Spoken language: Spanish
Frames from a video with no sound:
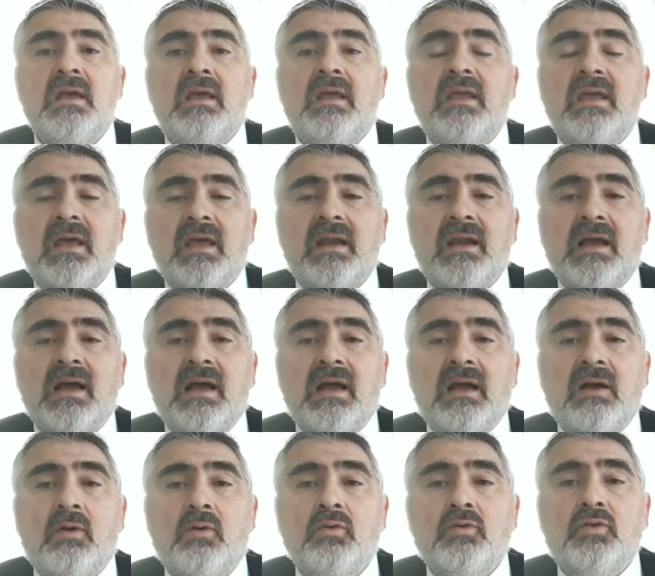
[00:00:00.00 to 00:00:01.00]
y
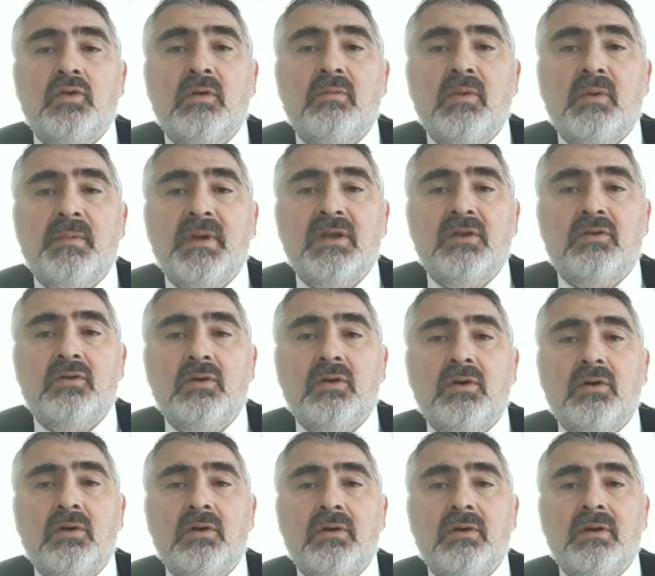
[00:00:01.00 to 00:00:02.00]
era justo el
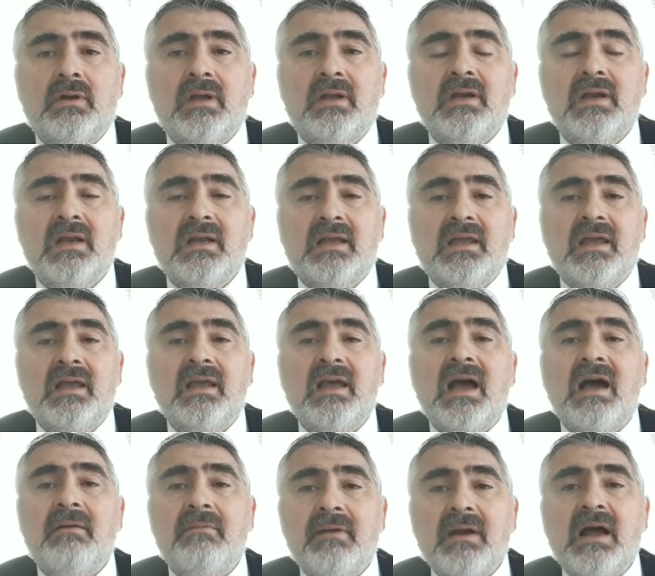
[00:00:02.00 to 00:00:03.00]
momento en el que
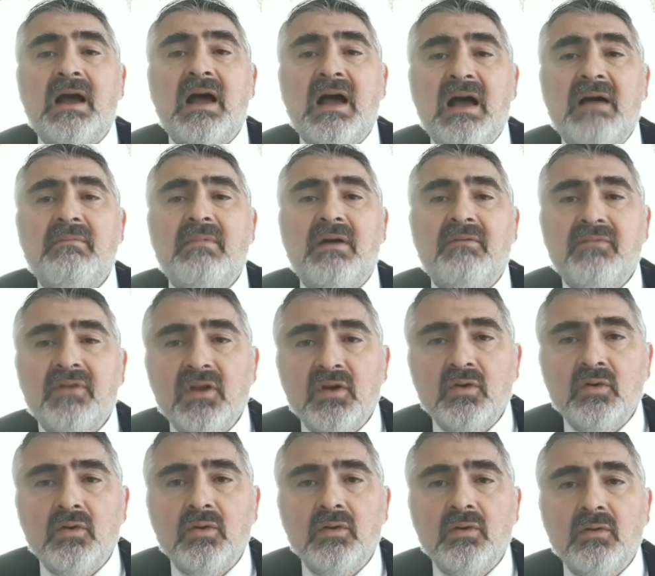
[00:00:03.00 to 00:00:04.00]
Abraham
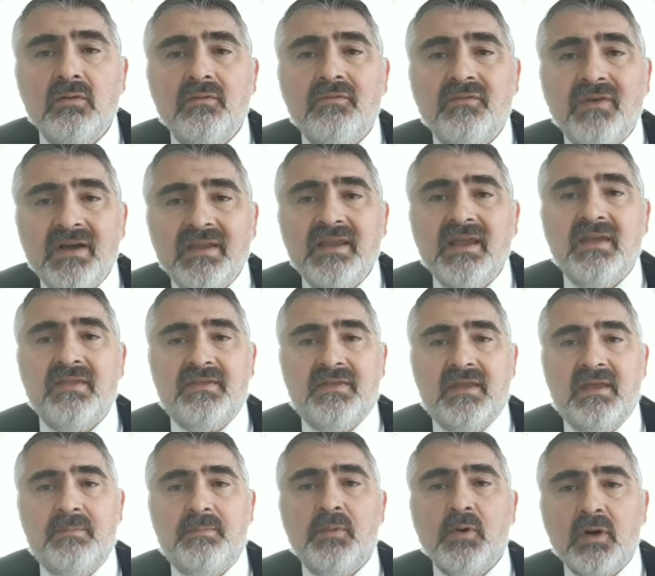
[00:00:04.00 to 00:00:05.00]
vino
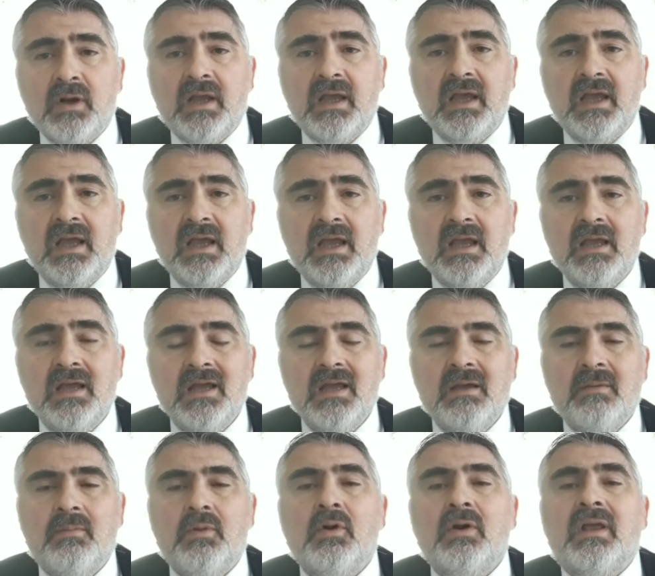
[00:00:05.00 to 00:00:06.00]
fallece porque
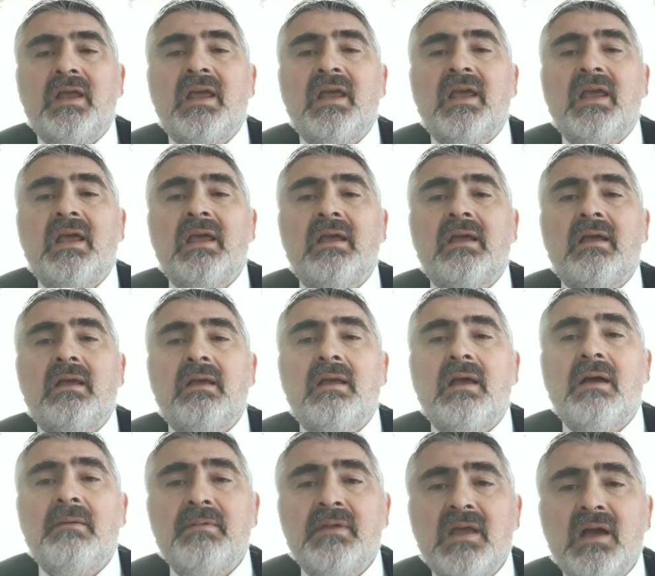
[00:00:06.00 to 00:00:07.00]
porque
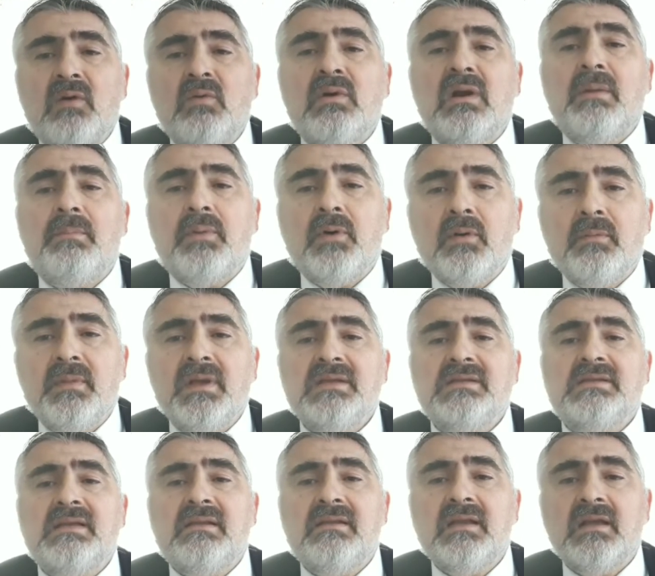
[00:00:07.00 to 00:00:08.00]
había una
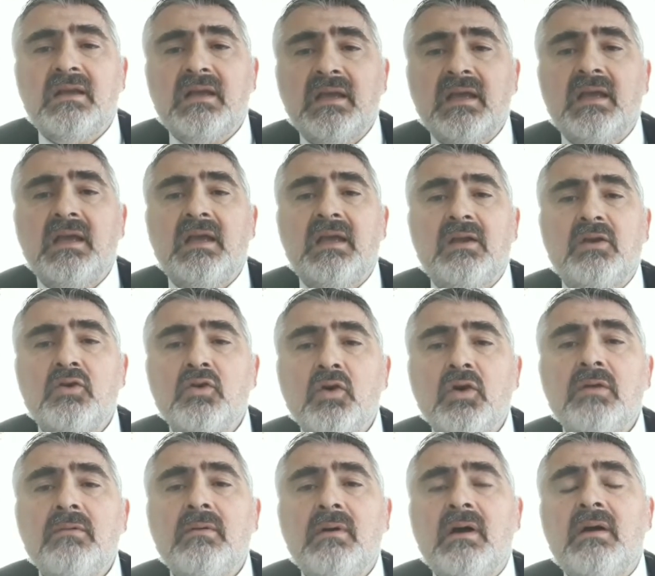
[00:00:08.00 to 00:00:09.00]
promesa de que no
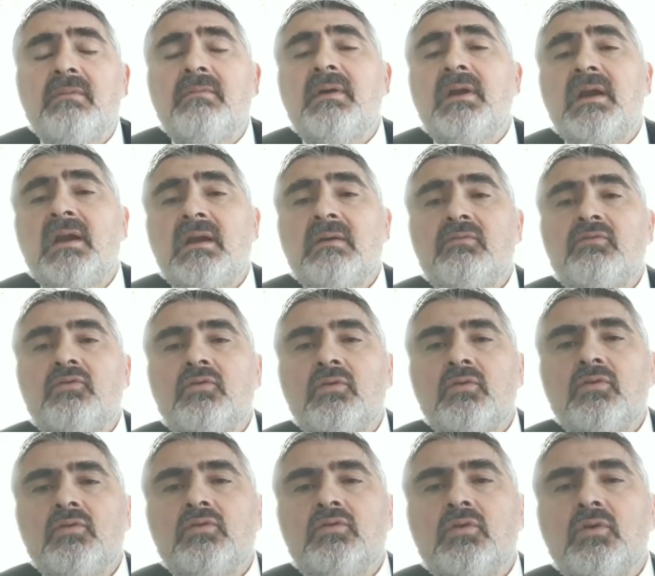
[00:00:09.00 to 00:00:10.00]
iba a haber en
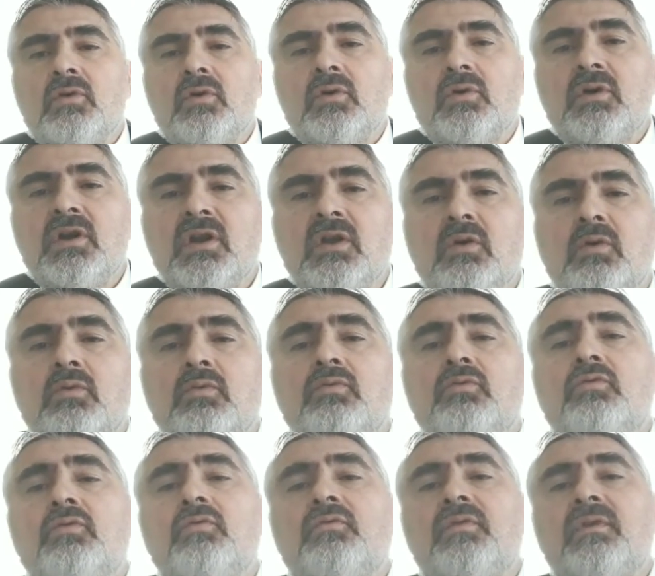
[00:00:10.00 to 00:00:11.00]
absoluto
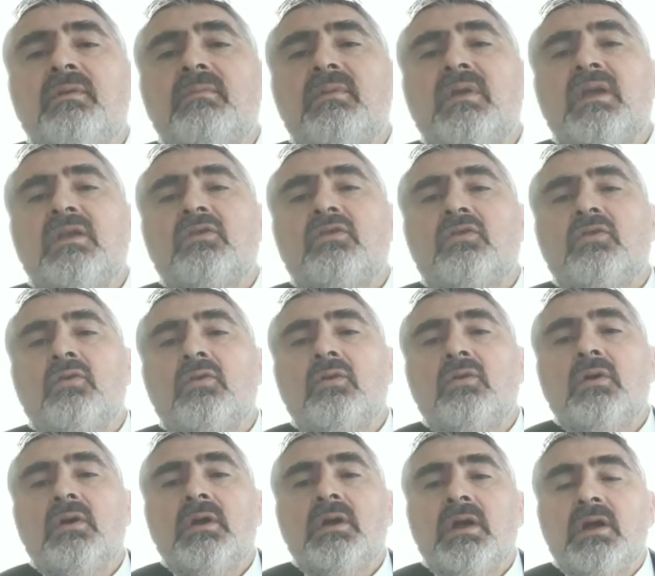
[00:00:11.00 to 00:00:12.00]
ningún
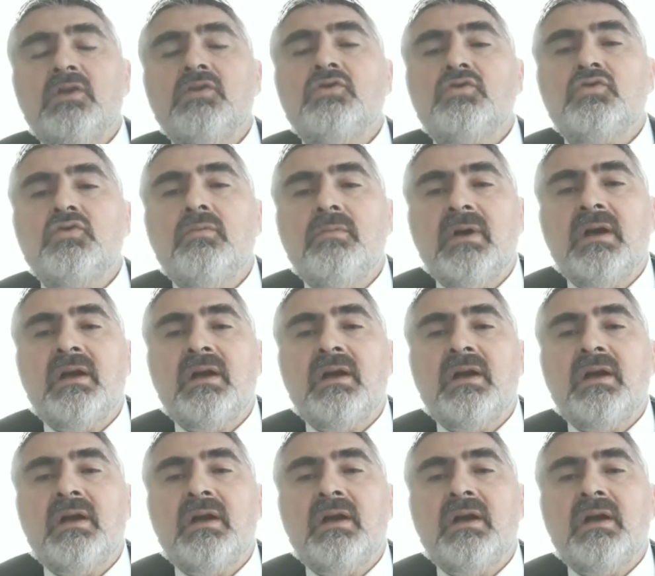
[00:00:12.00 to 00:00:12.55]
sufrimiento en su